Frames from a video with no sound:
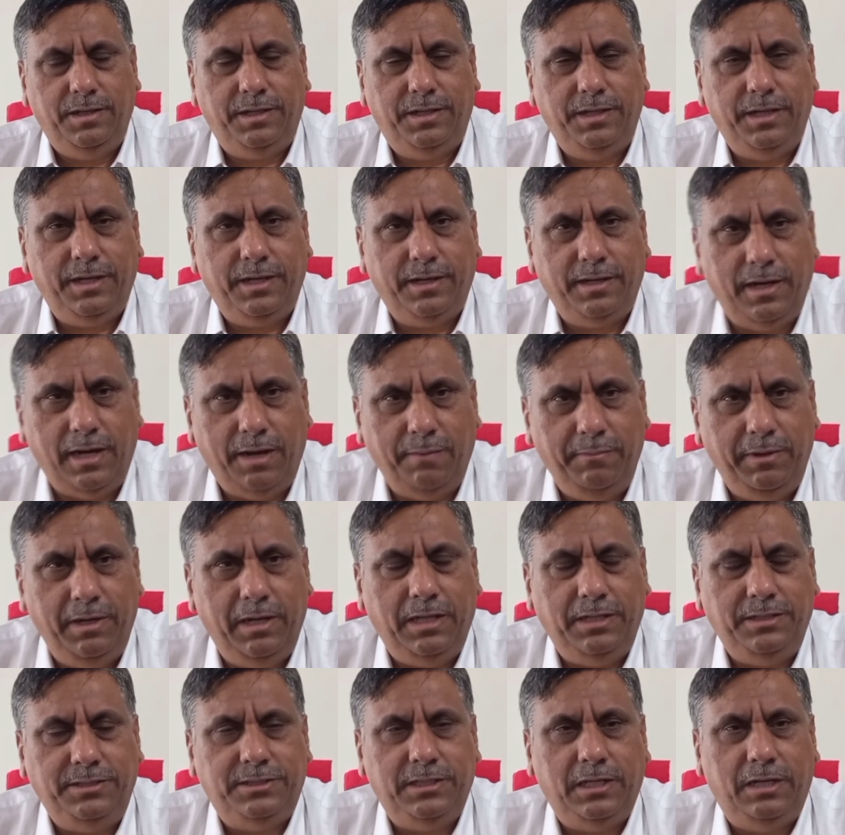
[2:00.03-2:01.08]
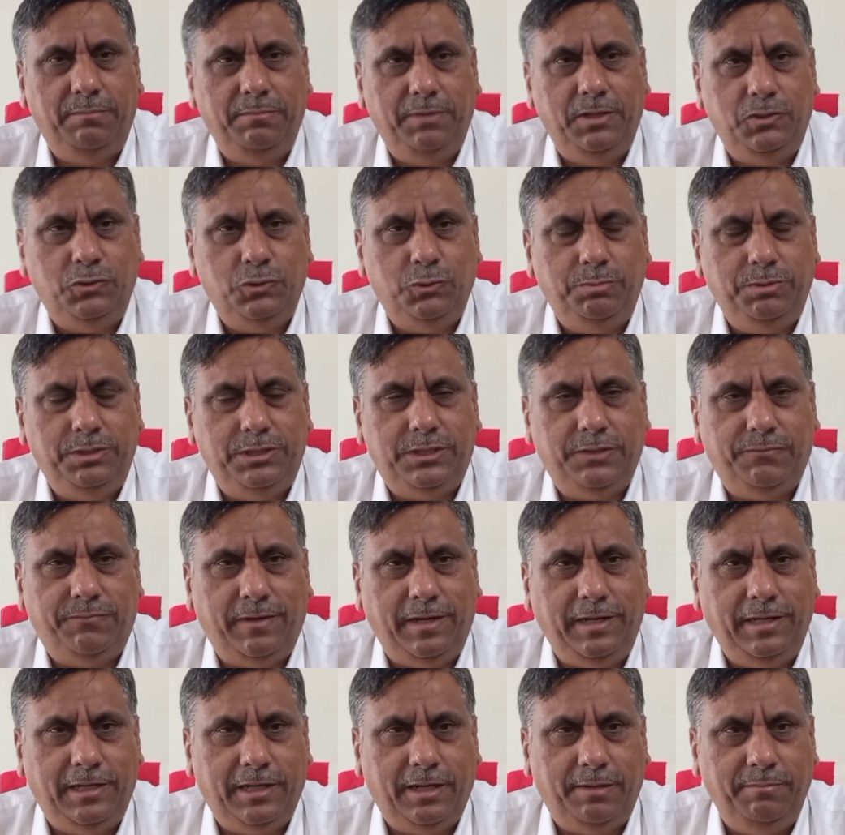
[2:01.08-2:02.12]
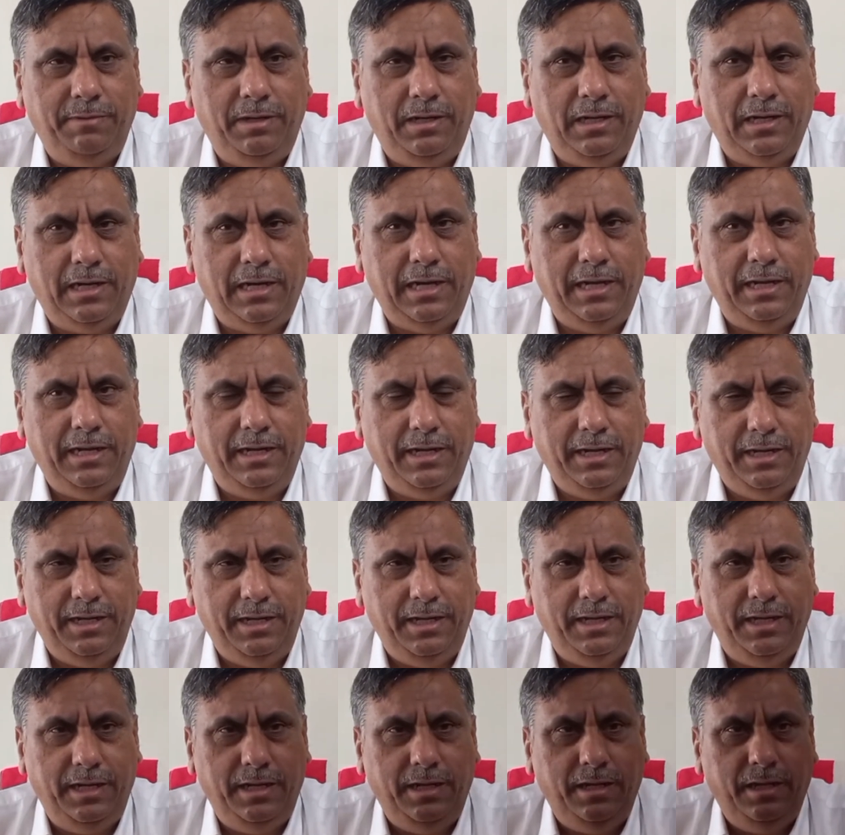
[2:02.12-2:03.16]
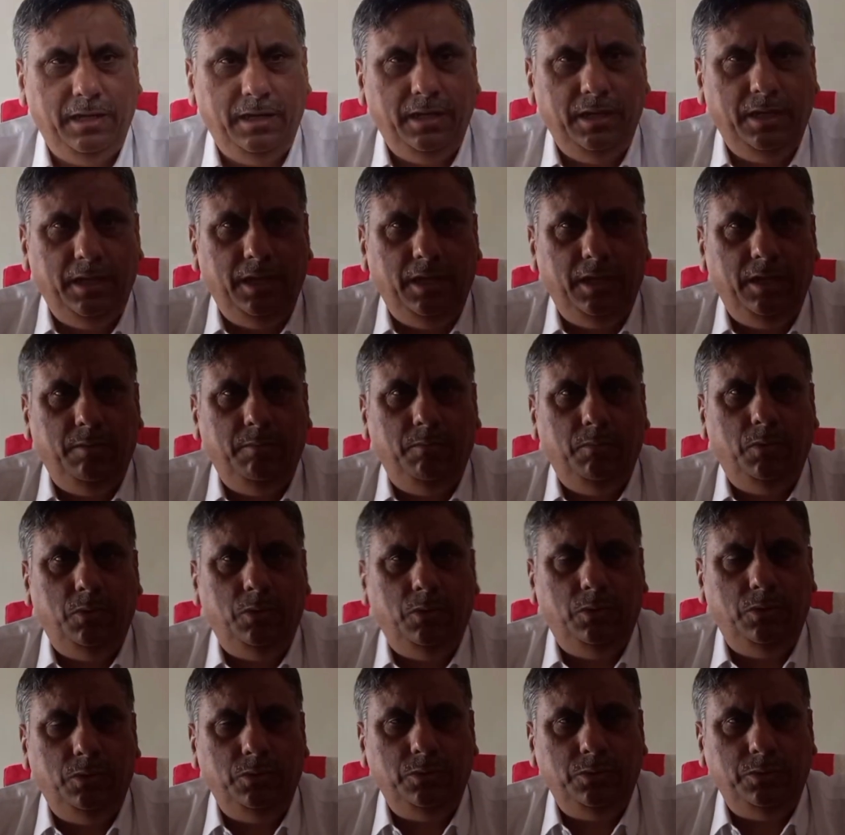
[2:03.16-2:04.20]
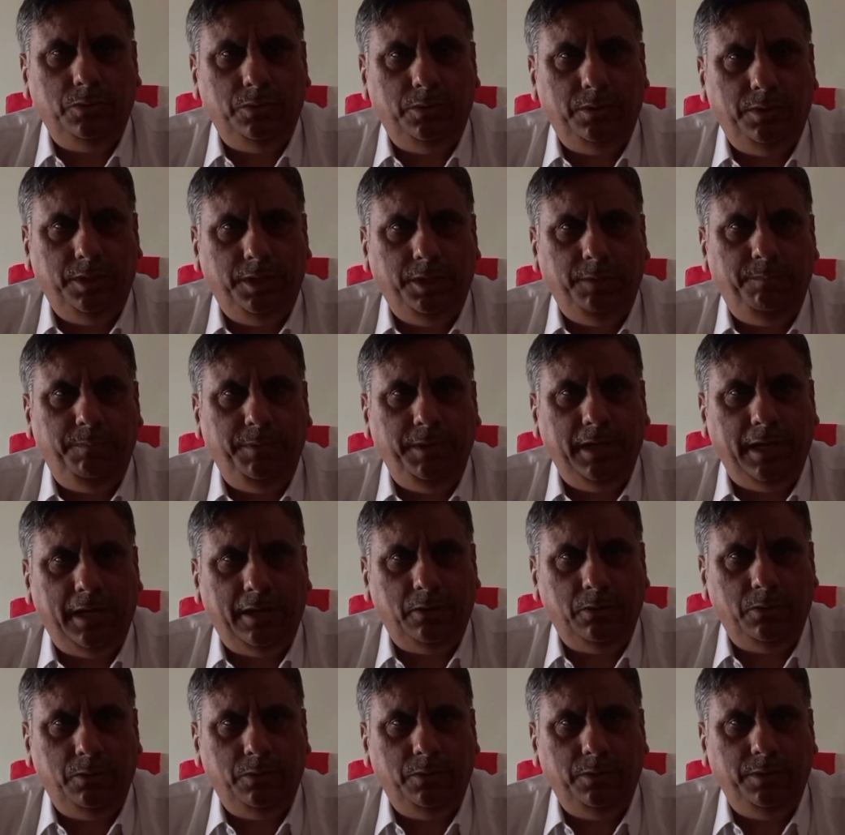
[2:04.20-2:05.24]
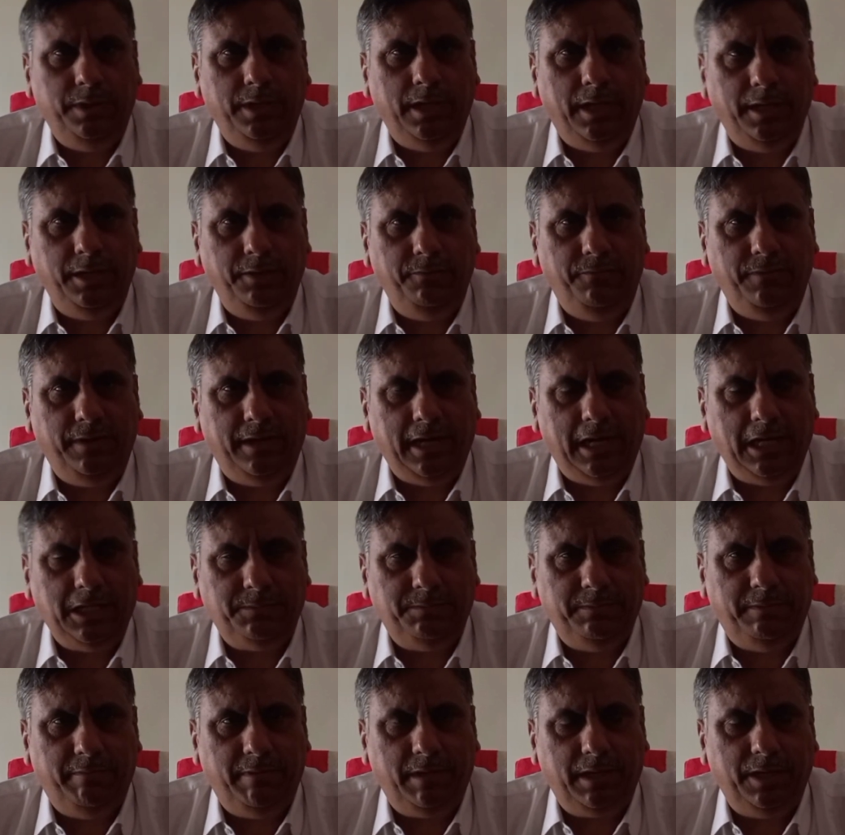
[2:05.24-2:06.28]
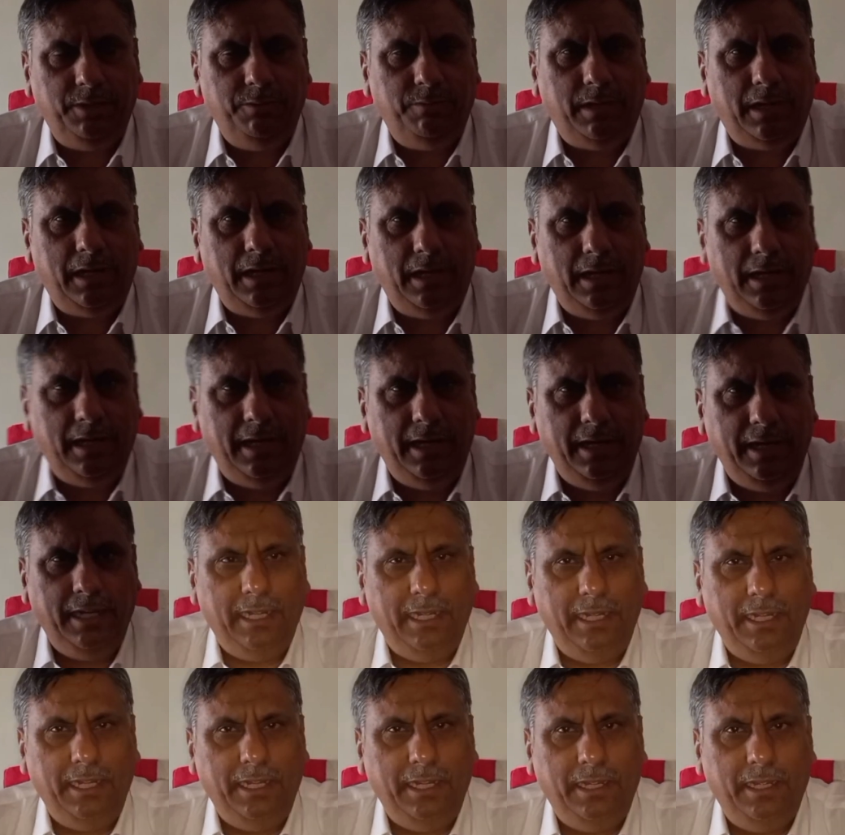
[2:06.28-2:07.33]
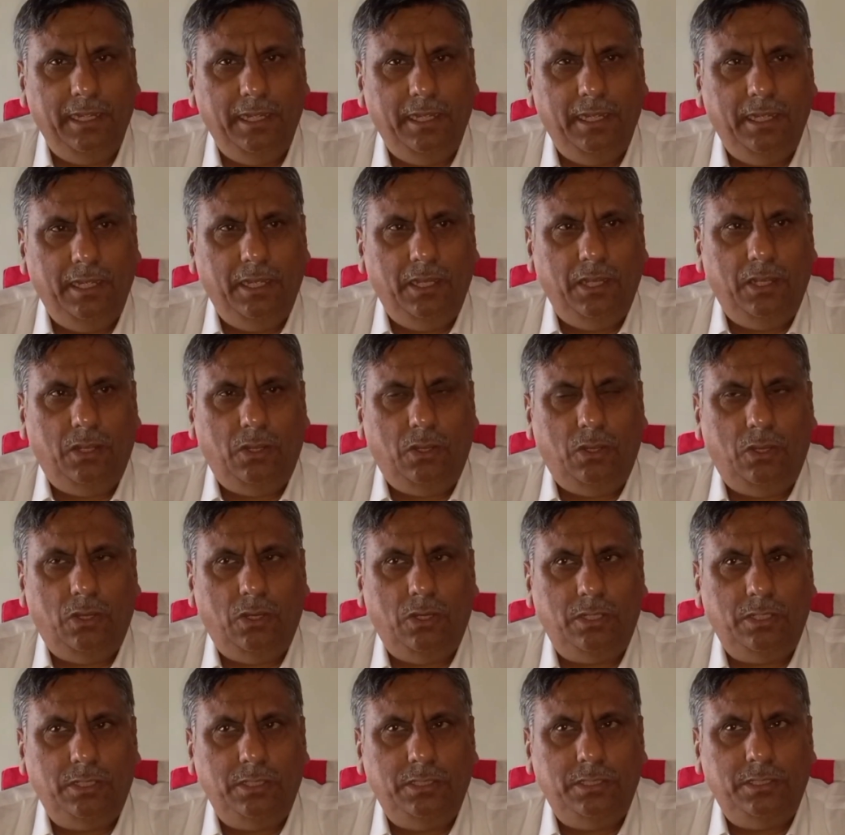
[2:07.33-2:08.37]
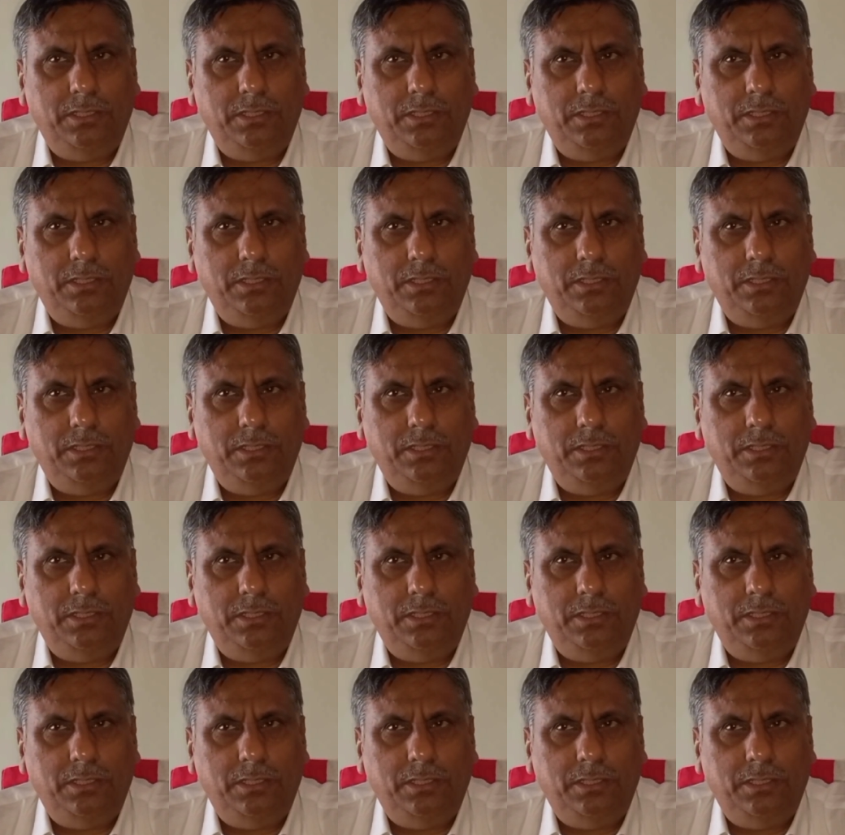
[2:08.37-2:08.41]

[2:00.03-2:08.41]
देखिए ग्रामीण अंचल में जो भी सफाई कर्मी लगाए गए हैं वो डीपीआरओ यानी विकास भवन के द्वारा लगाए गए हैं और